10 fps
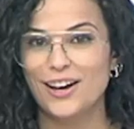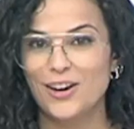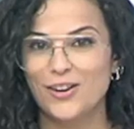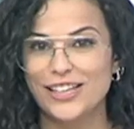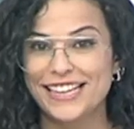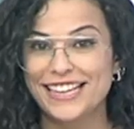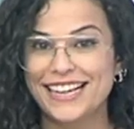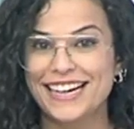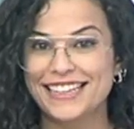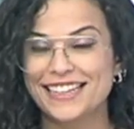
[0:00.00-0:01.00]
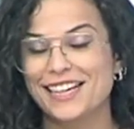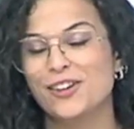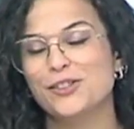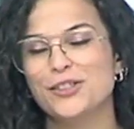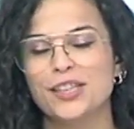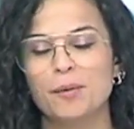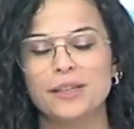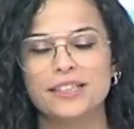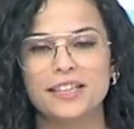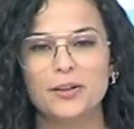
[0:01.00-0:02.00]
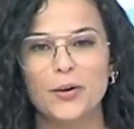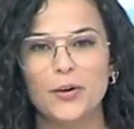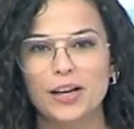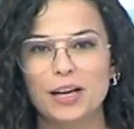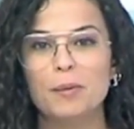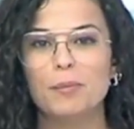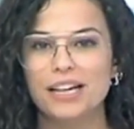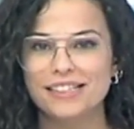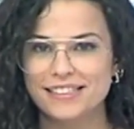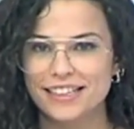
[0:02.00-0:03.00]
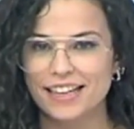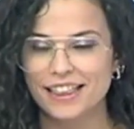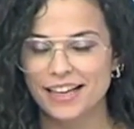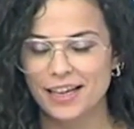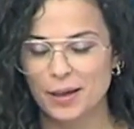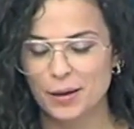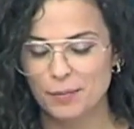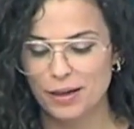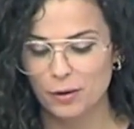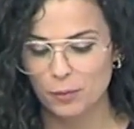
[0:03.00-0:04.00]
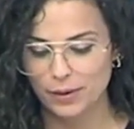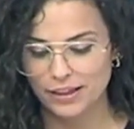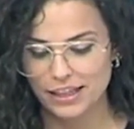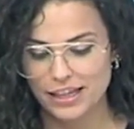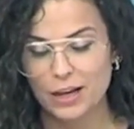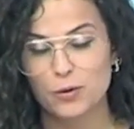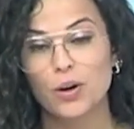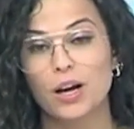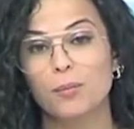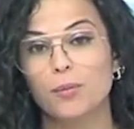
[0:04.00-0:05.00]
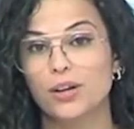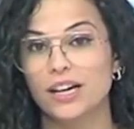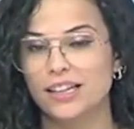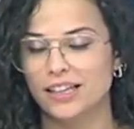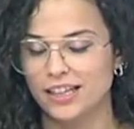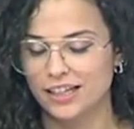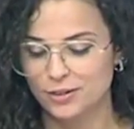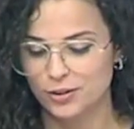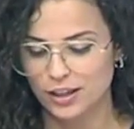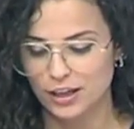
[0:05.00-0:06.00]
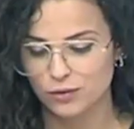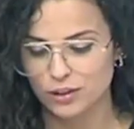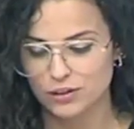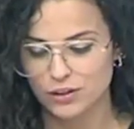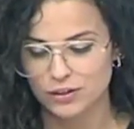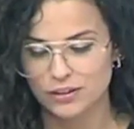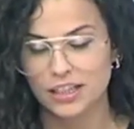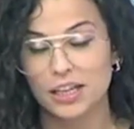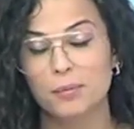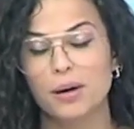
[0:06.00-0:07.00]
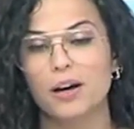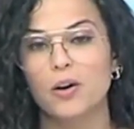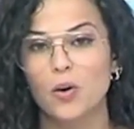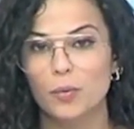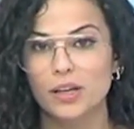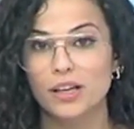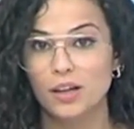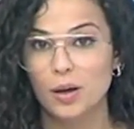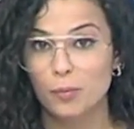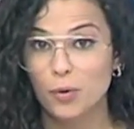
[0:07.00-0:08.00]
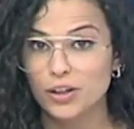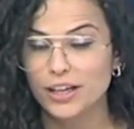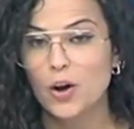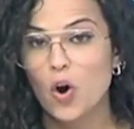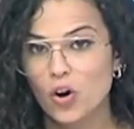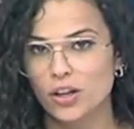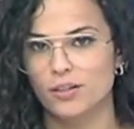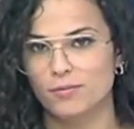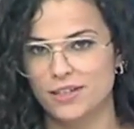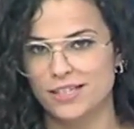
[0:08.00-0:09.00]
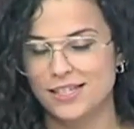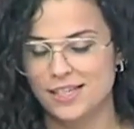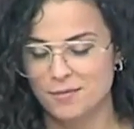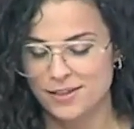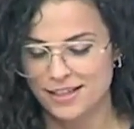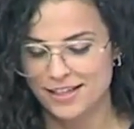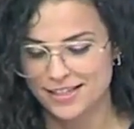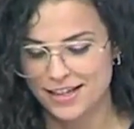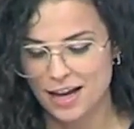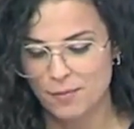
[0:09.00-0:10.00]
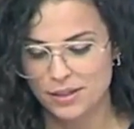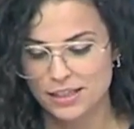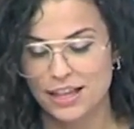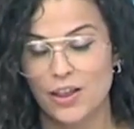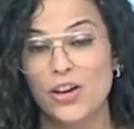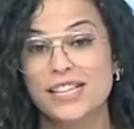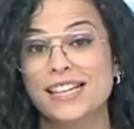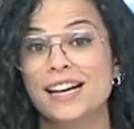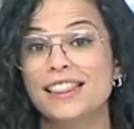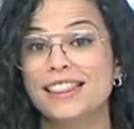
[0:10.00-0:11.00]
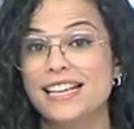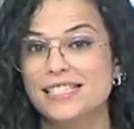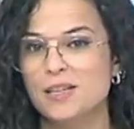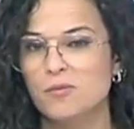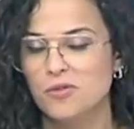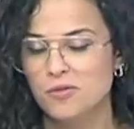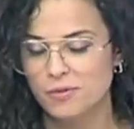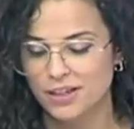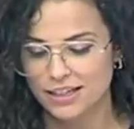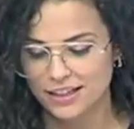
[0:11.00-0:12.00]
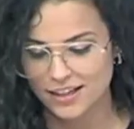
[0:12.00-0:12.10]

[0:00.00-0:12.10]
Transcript: Hoy en Canarias 8 también tengo el placer de que me acompañe ya Lucas Morales, director de la Fundación Cine Más Comi, porque hoy precisamente se ha presentado esa decimonovena